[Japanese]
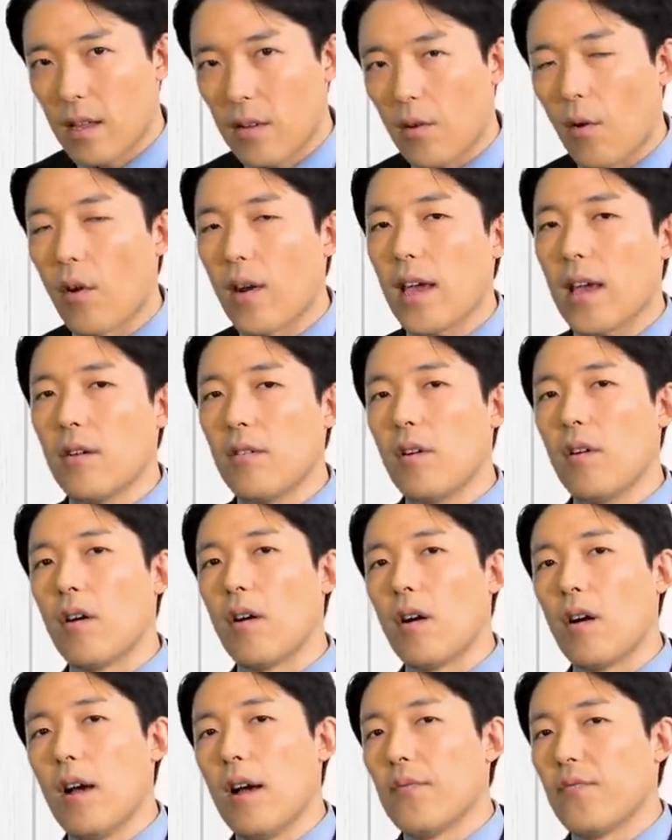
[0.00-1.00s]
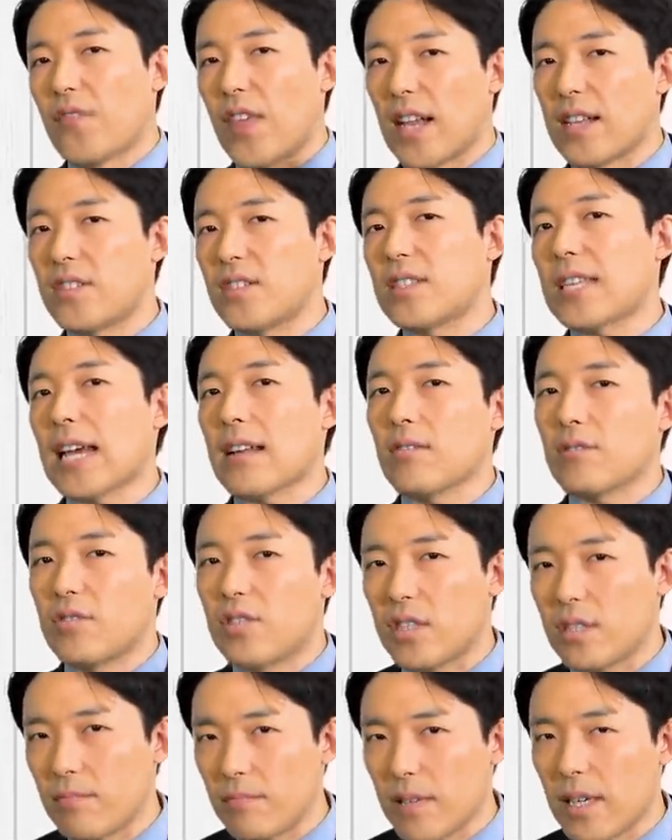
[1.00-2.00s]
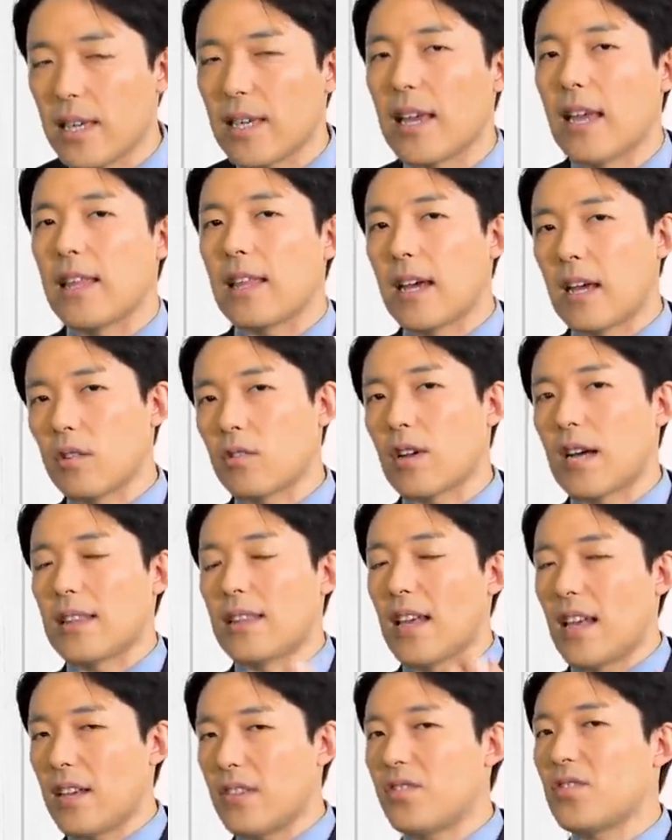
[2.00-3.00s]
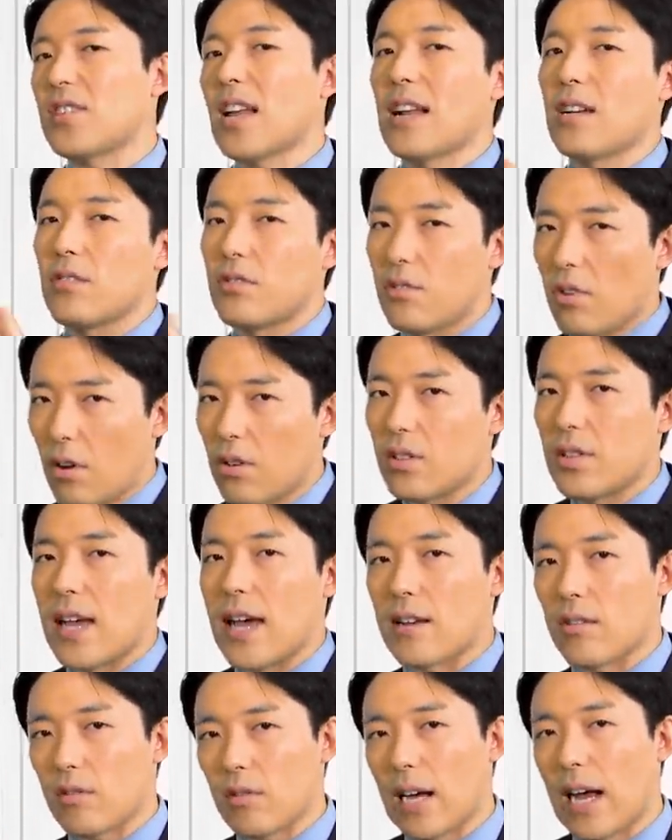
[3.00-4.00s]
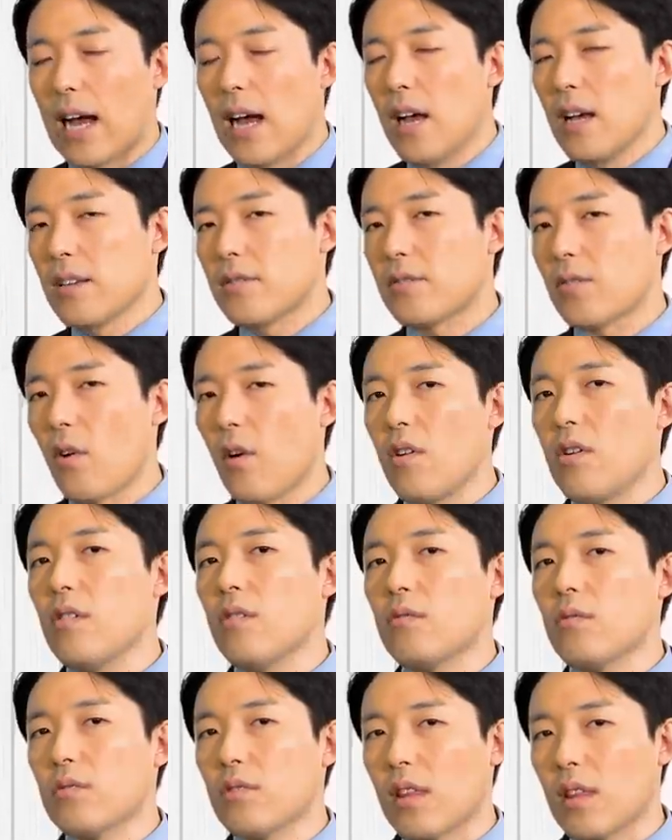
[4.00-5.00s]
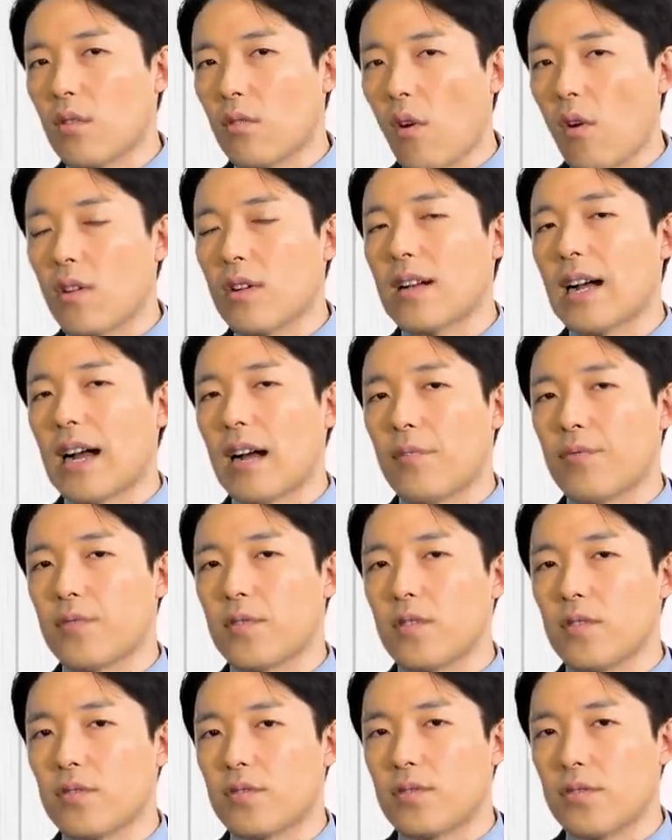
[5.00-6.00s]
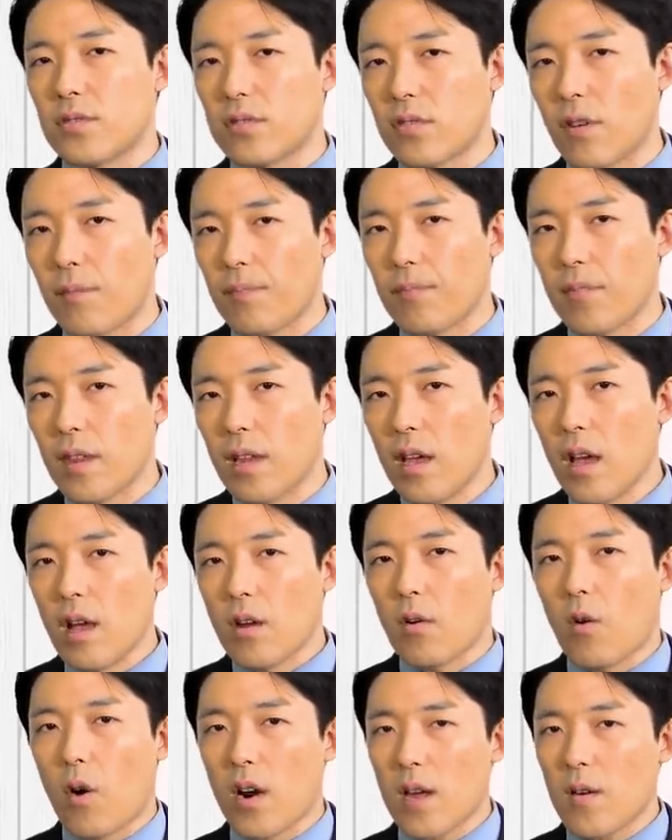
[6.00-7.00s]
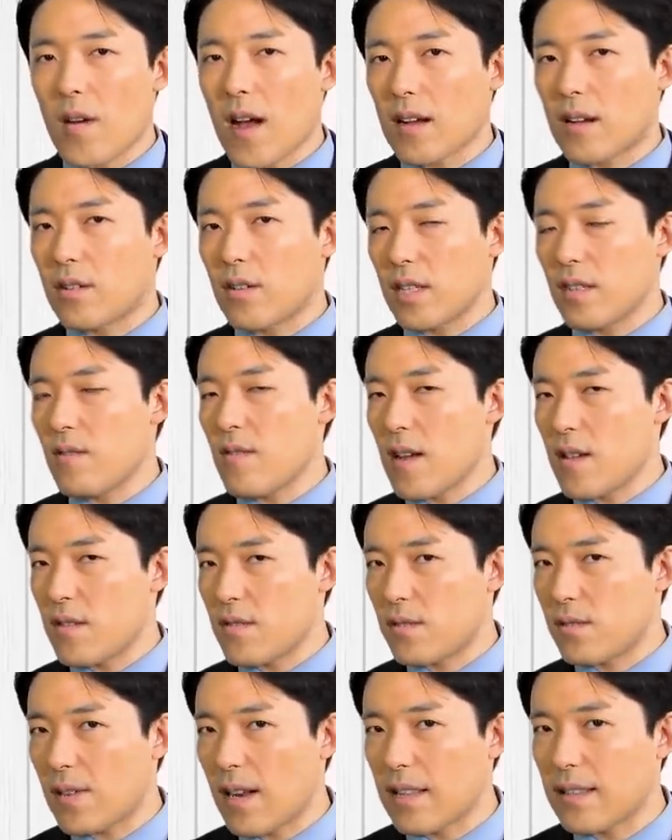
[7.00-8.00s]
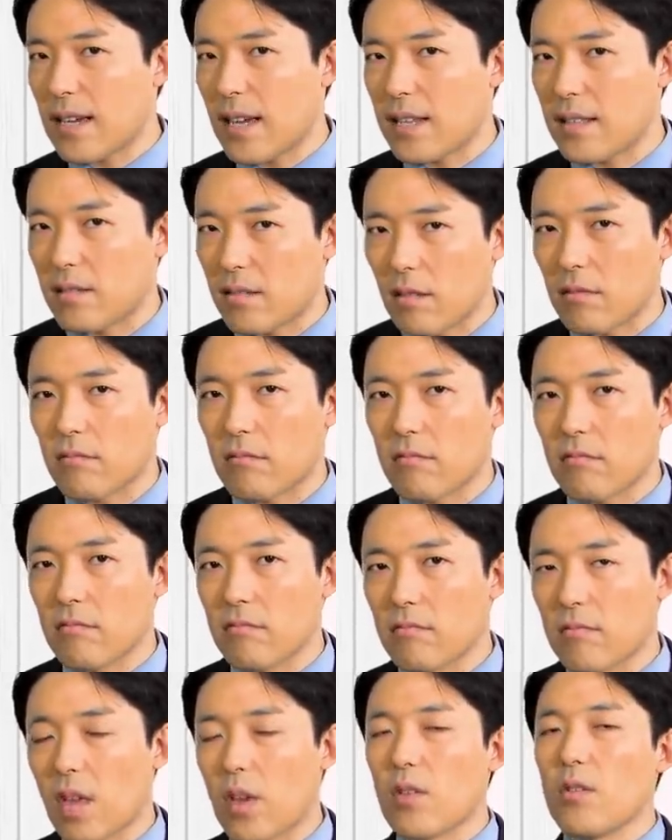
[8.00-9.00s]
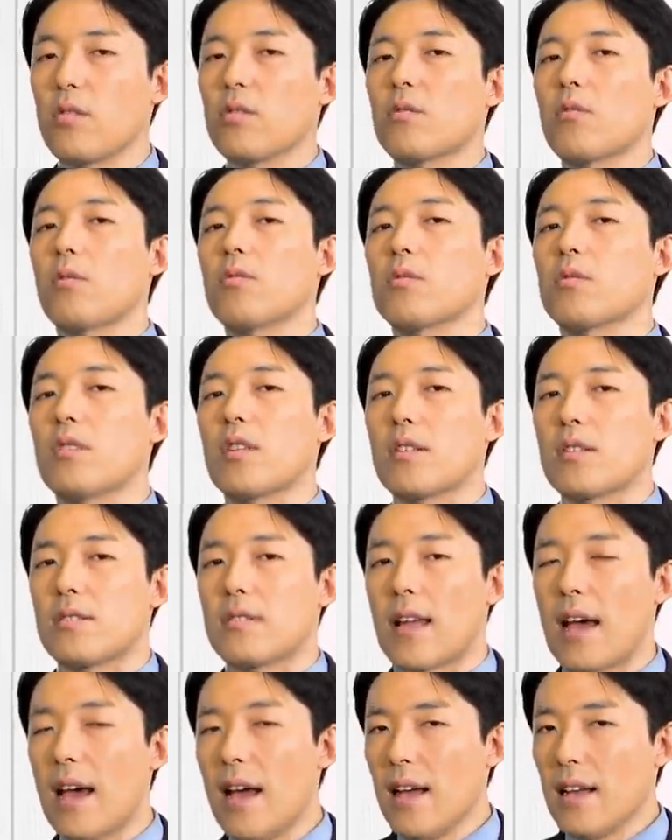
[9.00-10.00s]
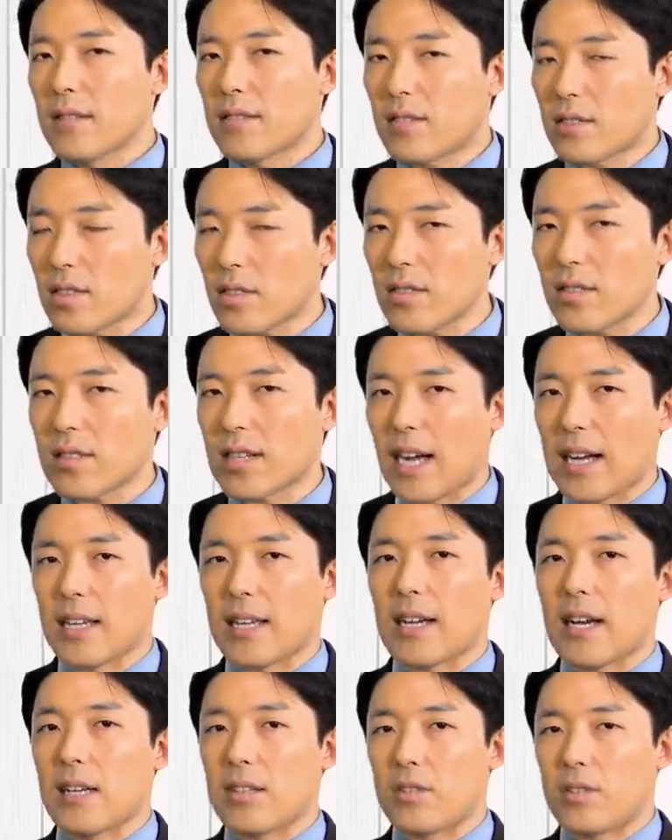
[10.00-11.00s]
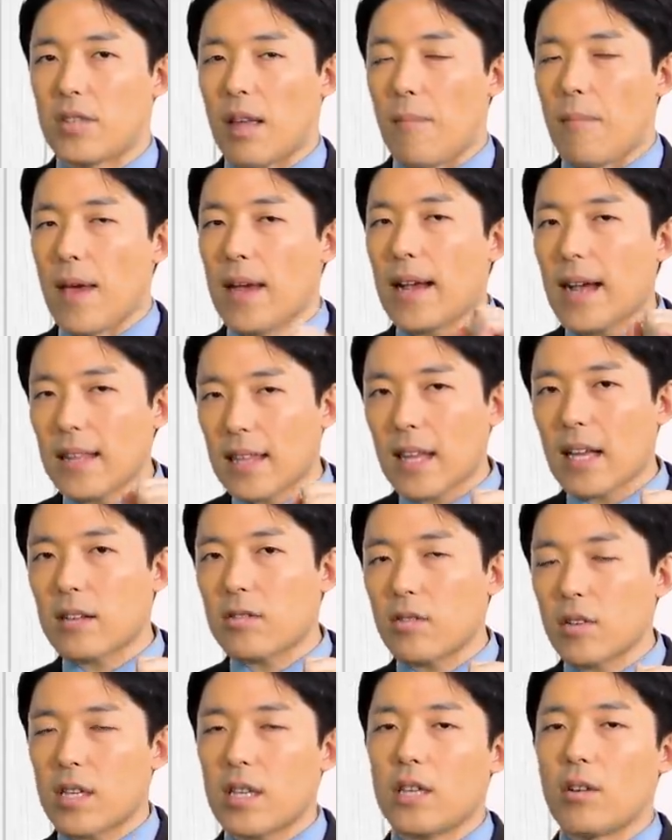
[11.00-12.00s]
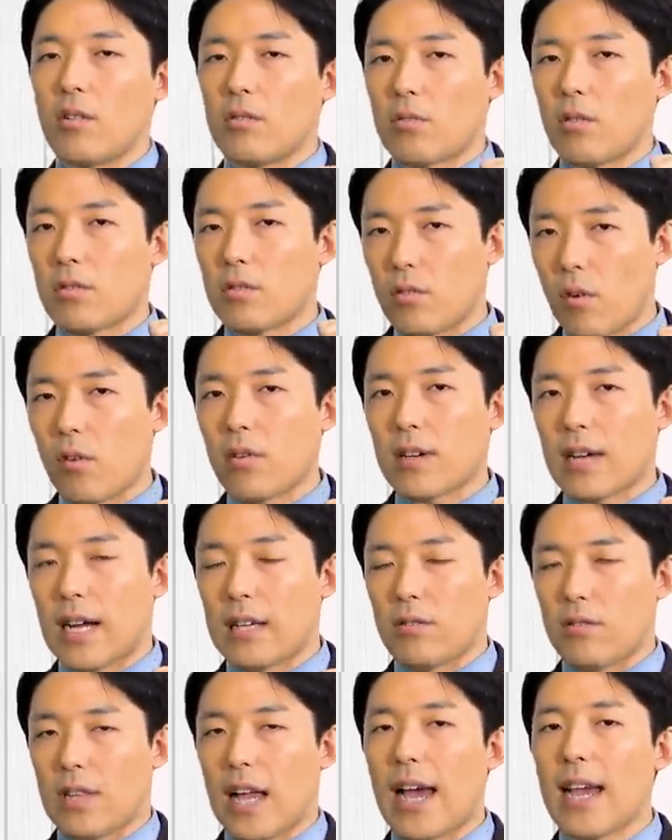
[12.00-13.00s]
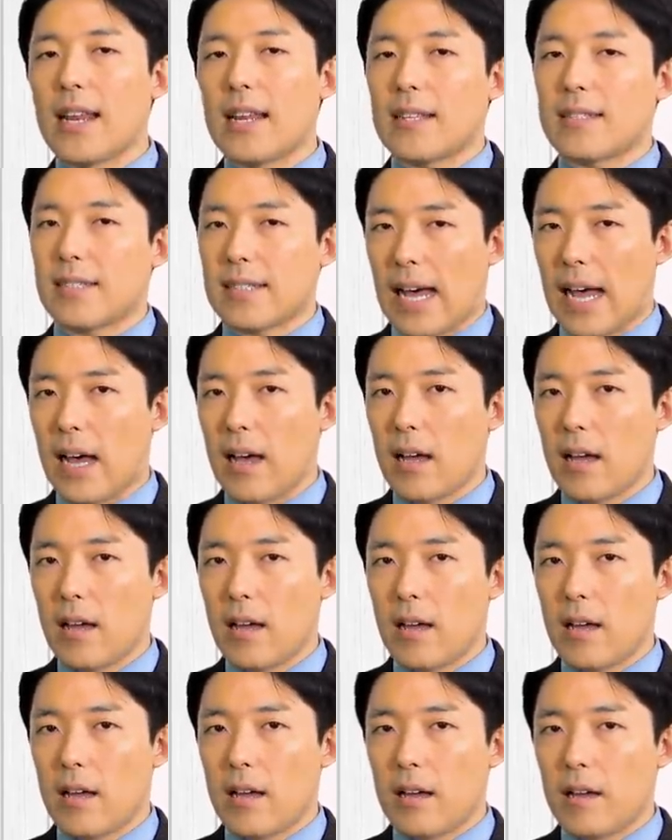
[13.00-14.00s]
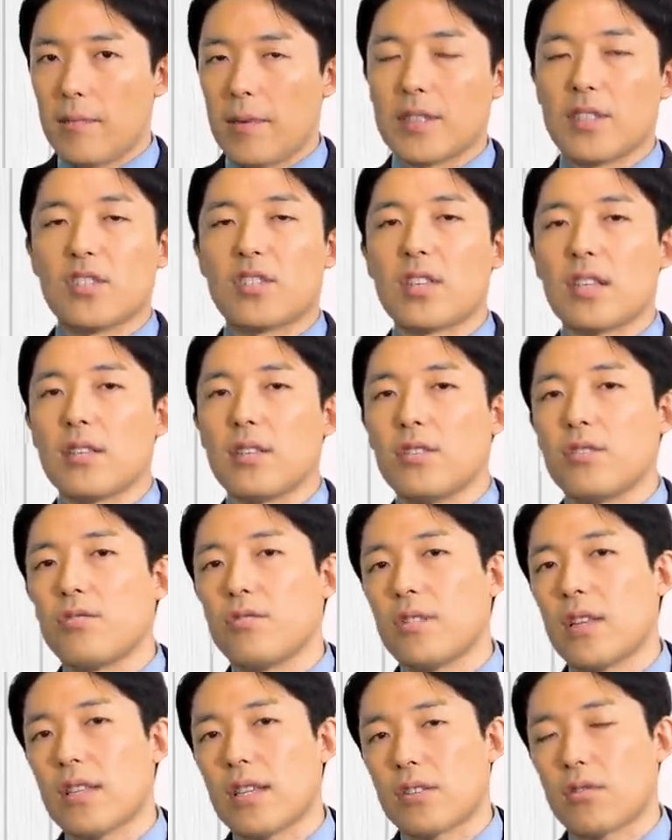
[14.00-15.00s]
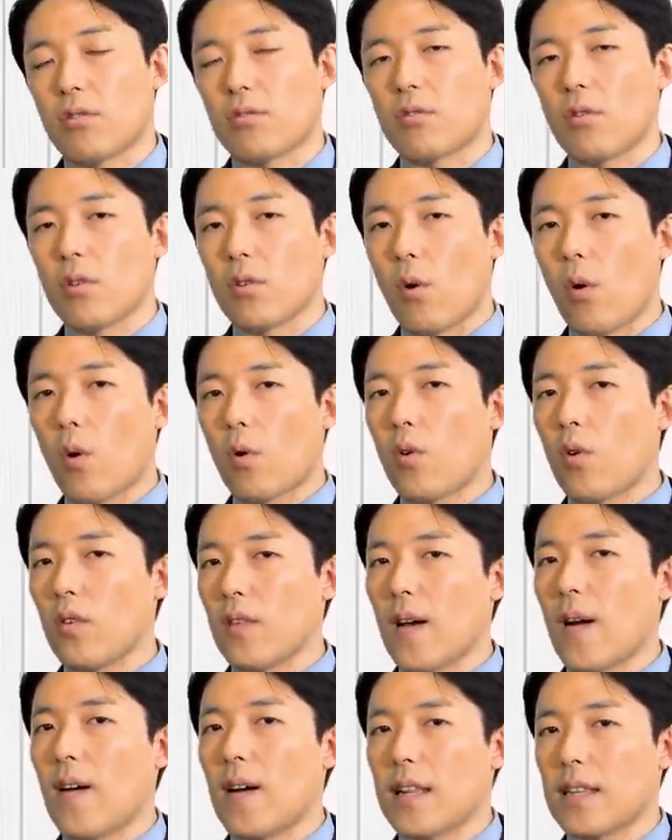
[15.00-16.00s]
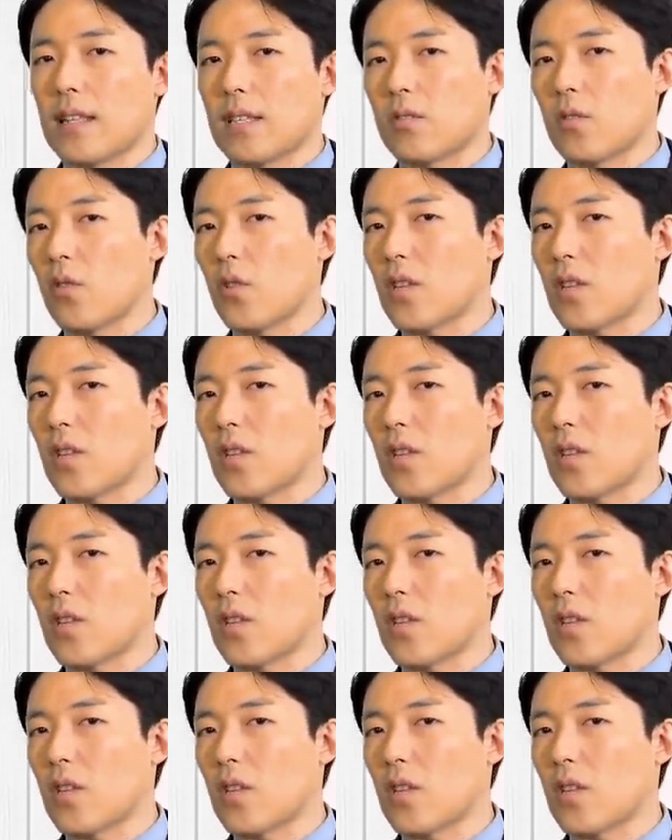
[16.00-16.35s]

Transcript: これをデジタル人民元であるとかデジタルドルであるとかそういうことで国家が普及するぞ。これは国は譲らないぞっていうところでですね、通貨に関してメガテック企業と国家の対立がまあ、2020年代初頭に行われてそ